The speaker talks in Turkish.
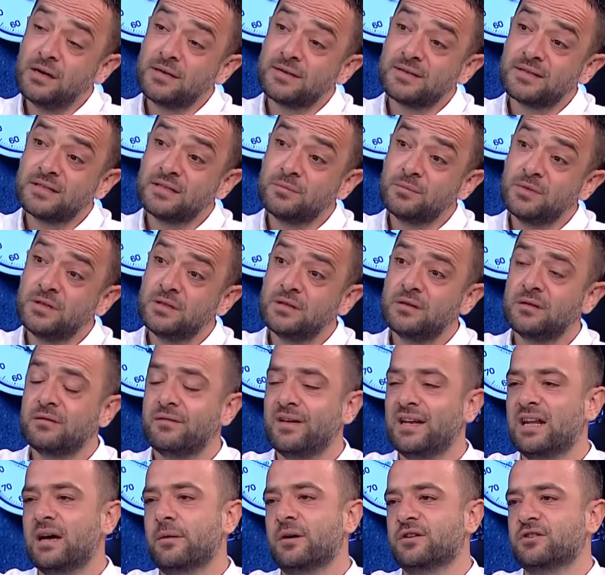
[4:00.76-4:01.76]
hazır mı?
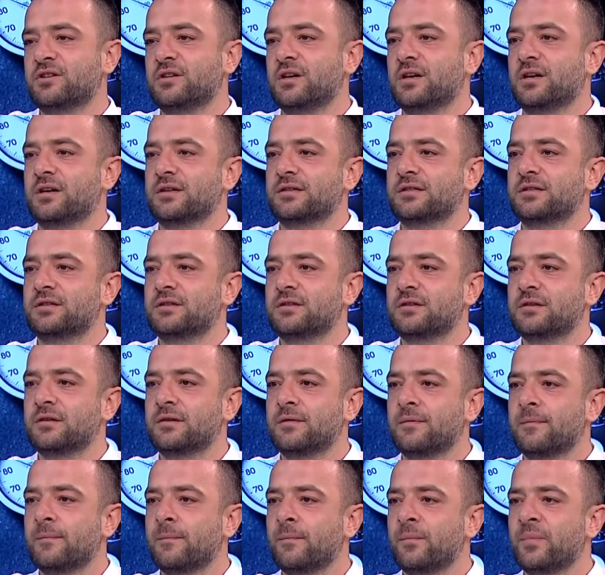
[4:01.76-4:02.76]
Fenerbahçe daha hazır.
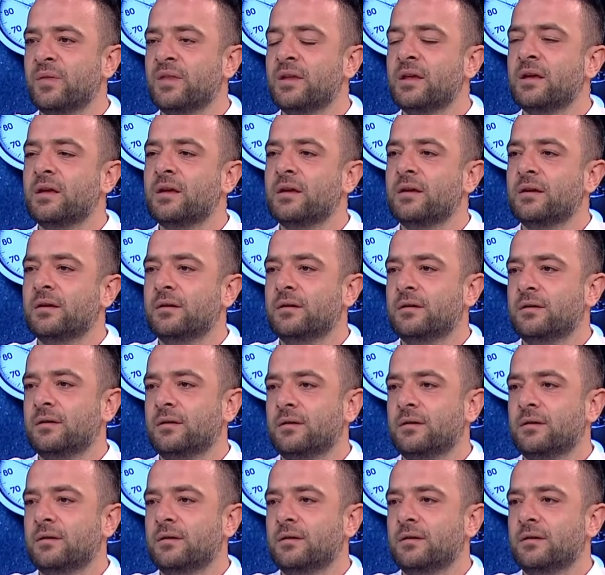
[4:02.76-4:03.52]
Önemli olan da o